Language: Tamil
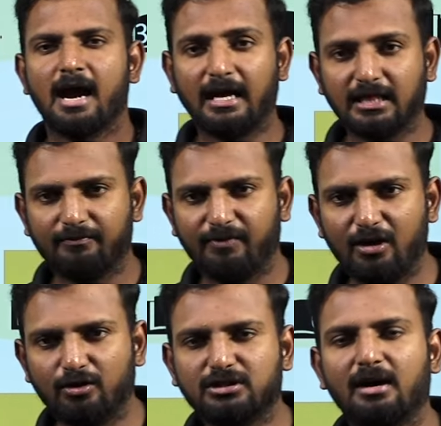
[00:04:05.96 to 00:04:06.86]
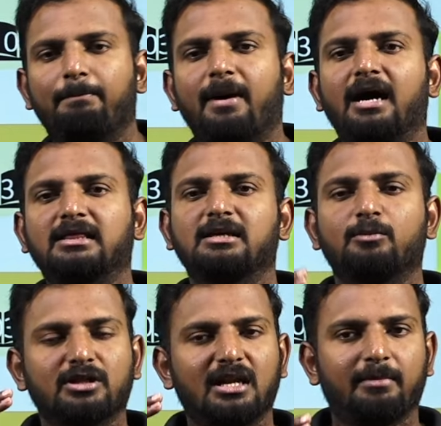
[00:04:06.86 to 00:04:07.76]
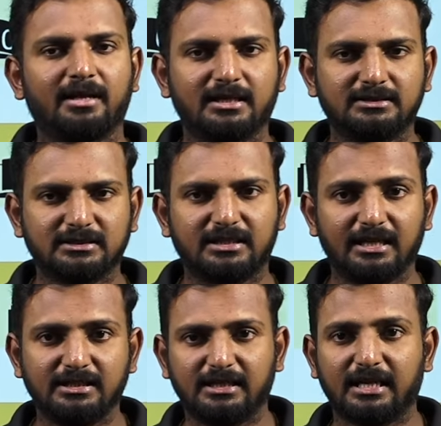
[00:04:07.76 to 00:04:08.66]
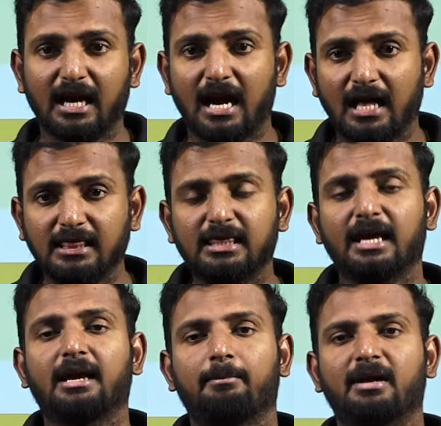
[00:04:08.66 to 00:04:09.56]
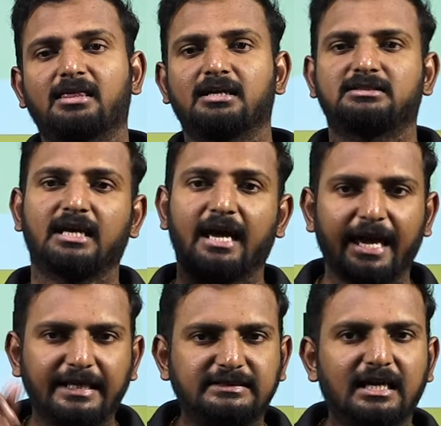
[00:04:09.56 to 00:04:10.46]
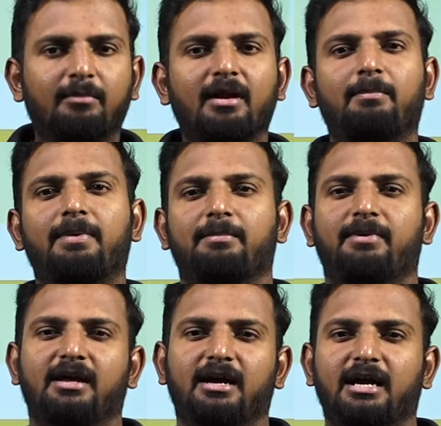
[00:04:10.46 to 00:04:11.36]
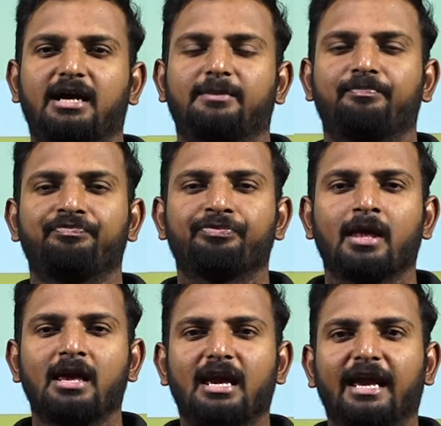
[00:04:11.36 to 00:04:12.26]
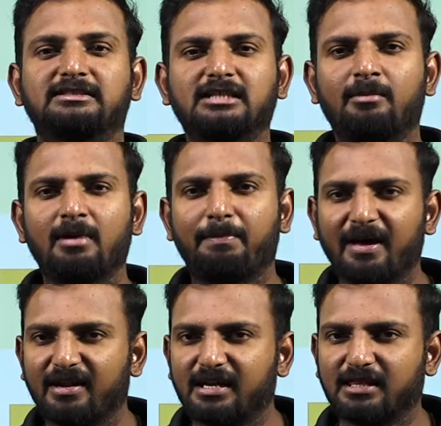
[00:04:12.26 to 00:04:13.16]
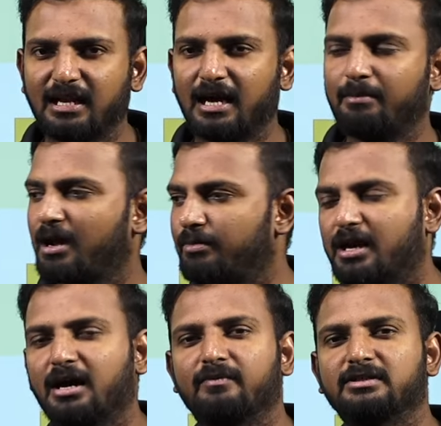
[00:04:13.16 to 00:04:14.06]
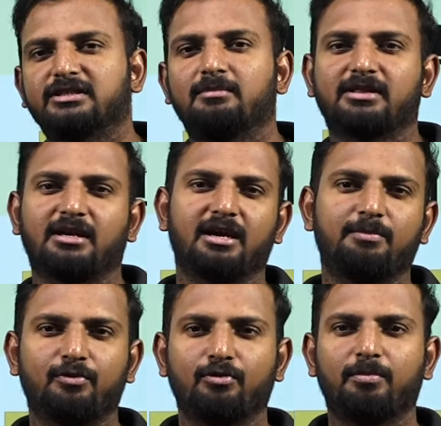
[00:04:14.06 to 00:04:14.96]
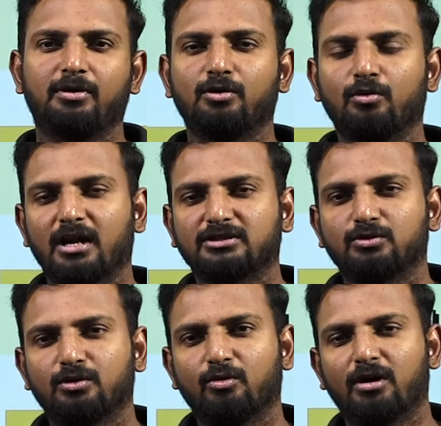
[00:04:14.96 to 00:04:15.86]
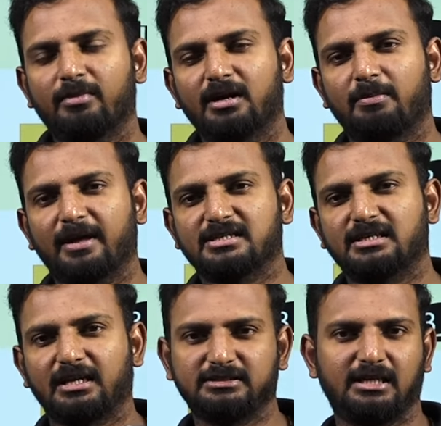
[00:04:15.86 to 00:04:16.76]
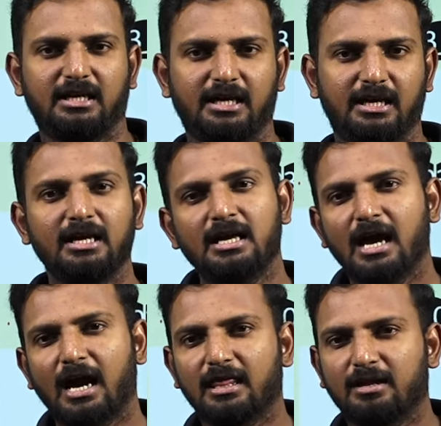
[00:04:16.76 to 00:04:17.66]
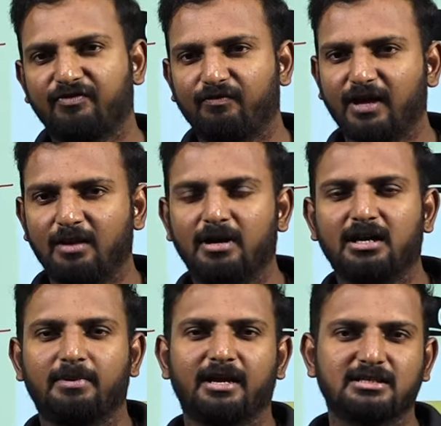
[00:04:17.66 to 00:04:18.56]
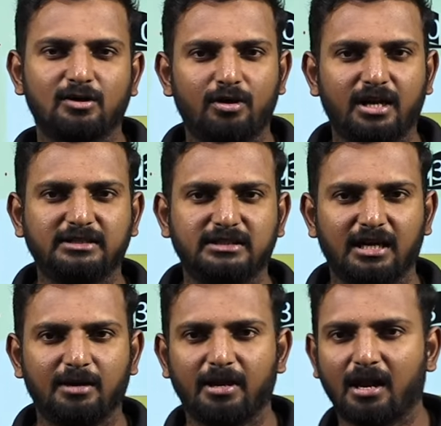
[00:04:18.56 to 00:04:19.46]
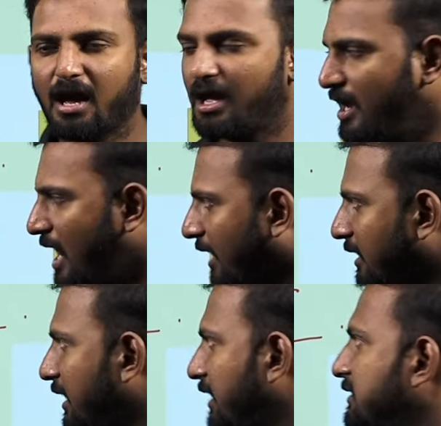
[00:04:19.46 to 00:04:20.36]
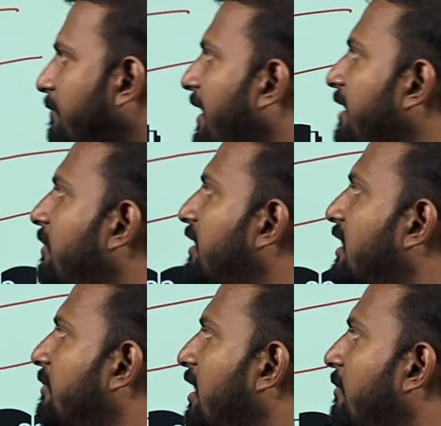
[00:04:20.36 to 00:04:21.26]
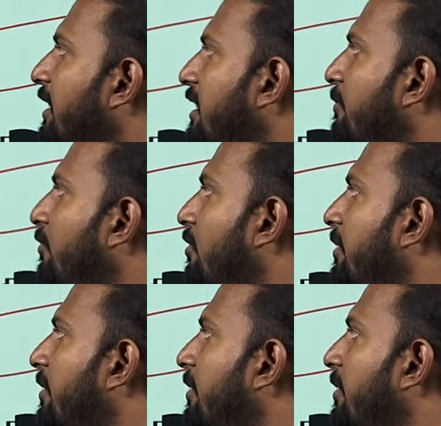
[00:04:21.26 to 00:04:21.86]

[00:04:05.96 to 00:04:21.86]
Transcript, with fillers: அந்த வீடியோஸ்லாம் பார்த்து முதல்ல மெத்தட்ஸை தெரிஞ்சுக்கிட்டு அந்த மெத்தட்ஸை எக்ஸாமில் அப்ளை பண்ணுங்கள் எக்ஸாமில் பதட்டத்தில் மறுபடியும் கன்வென்ஷனல் மெத்தடுக்கே போகும் இப்போ டூ கிராஸ் டூக்கு ஒரு மல்டிப்ளிகேஷன் ட்ரிக்ஸ் இருக்குது அல்லது ஃபிஃப்டீன் மல்டிப்ளிகேஷன் ஒரு ட்ரிக்ஸ் இருக்குது அப்படின்னா அந்த ட்ரிக்ஸை பயன்படுத்தாமல் நம்ம என்ன பண்ணோம்